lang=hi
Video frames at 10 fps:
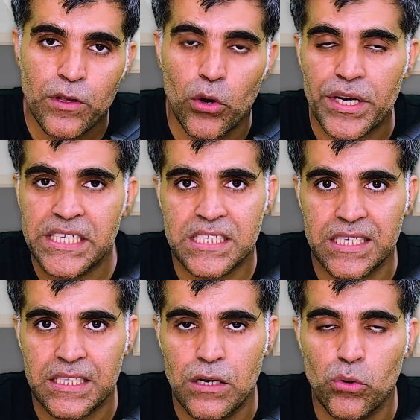और इसका
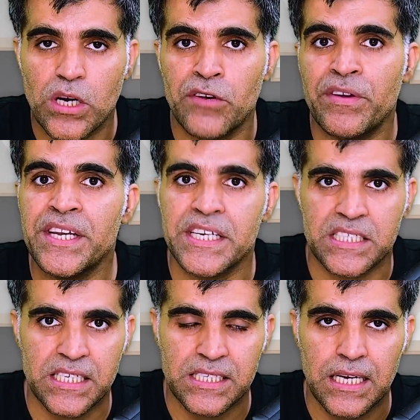ताल्लुक
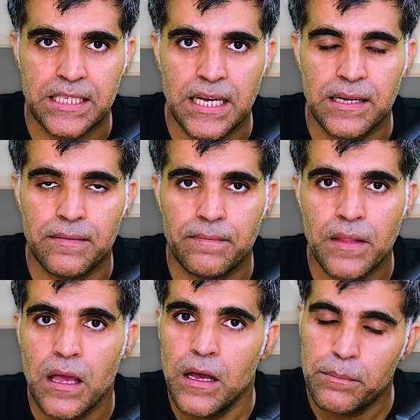कन्वीनियंस के साथ है
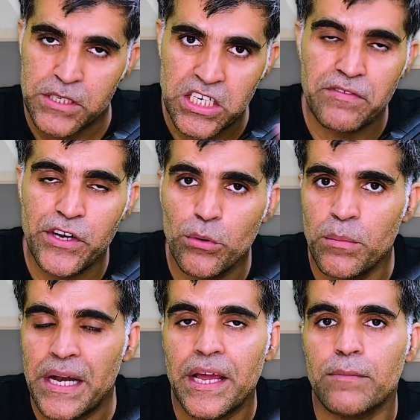पिछली वीडियो में
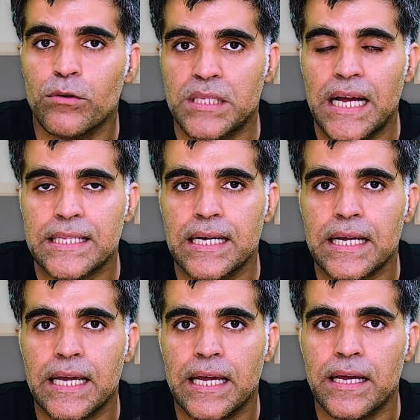मैंने आपको बताया था
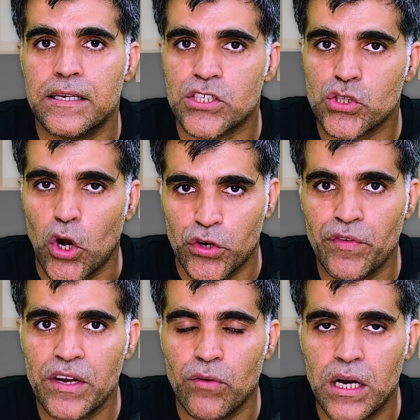कि
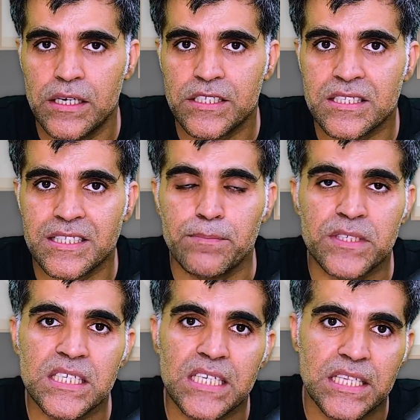सॉफ्टवेयर वॉलेट
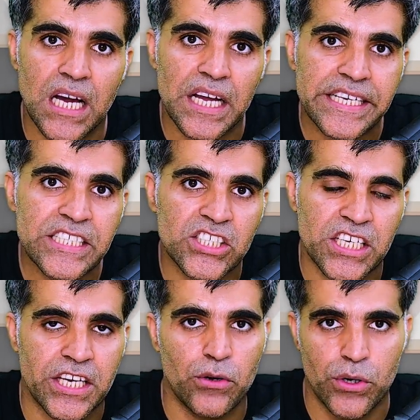सबसे ज़्यादा
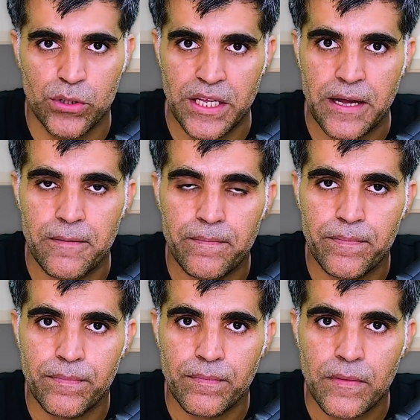इनसिक्योर होते हैं
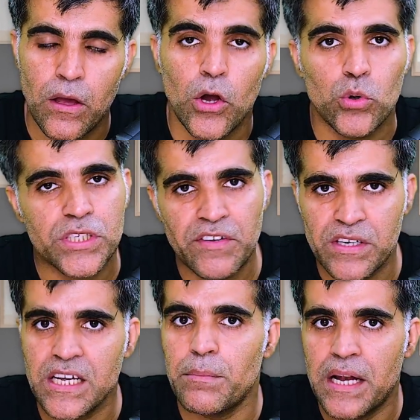उसकी
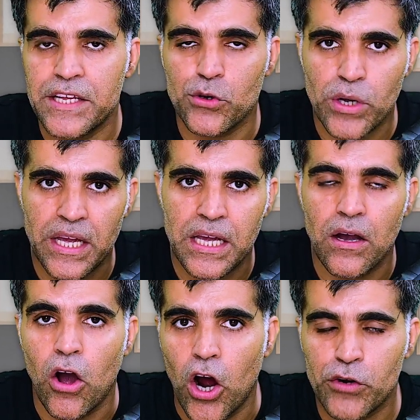वजह मैंने चूँकि
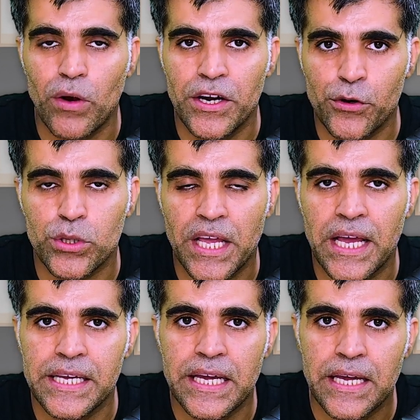हॉट वॉलेट होते
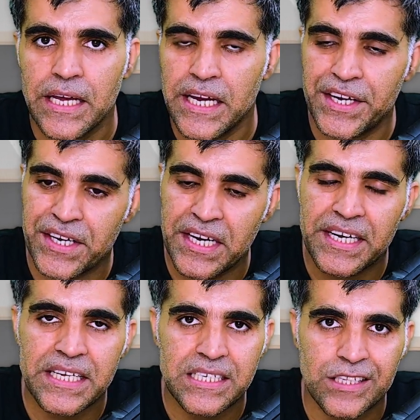हैं ये
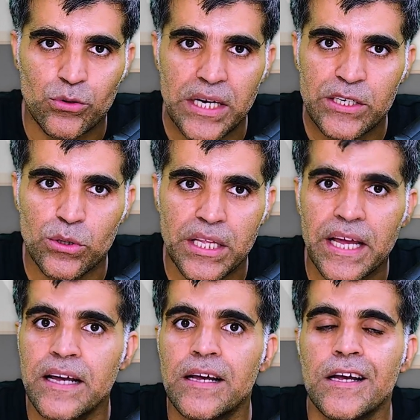इंटरनेट के साथ कनेक्ट होते
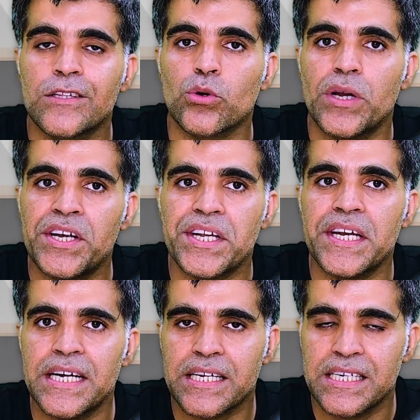हैं तो
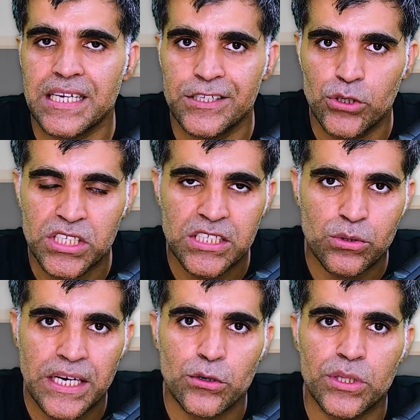इंटरनेट के साथ जो चीज़
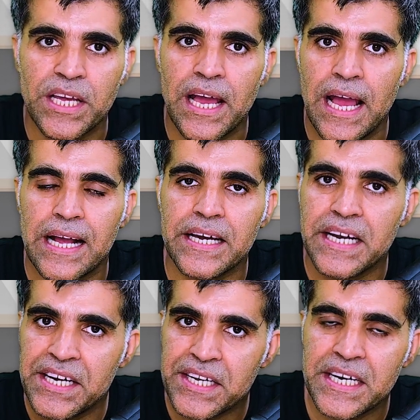कनेक्ट होती है हैकर
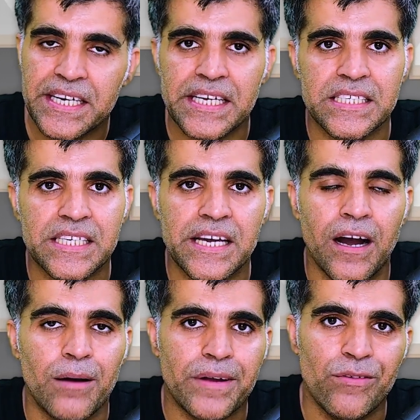इंटरनेट के ज़रिए
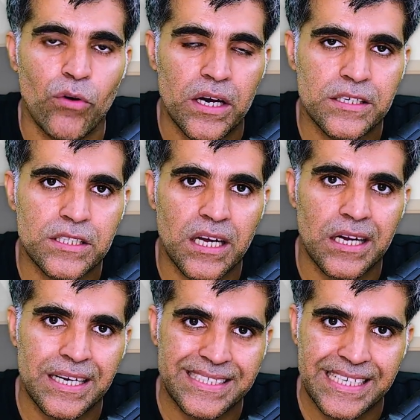आपके वॉलेट
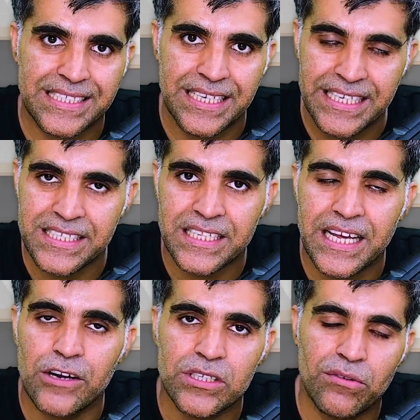तक एक्सेस ले
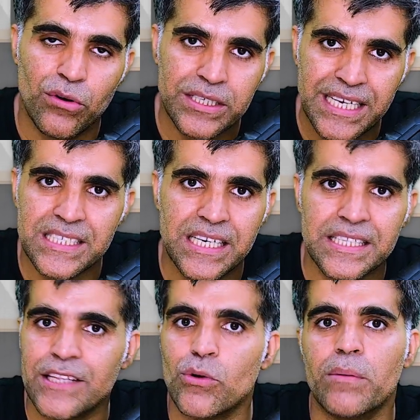सकता है और जब वो एक्सेस
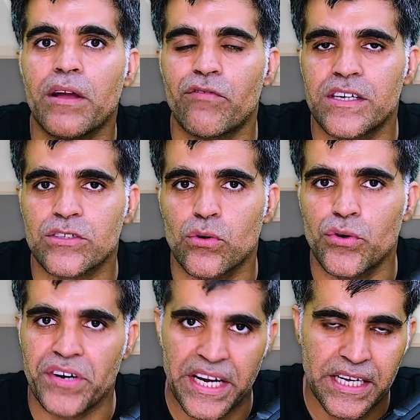लेता है तो आपके फंड्स को
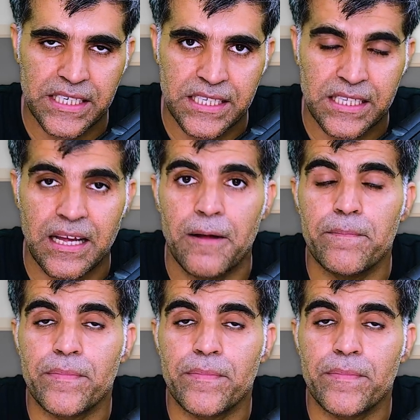ड्रेन कर सकता है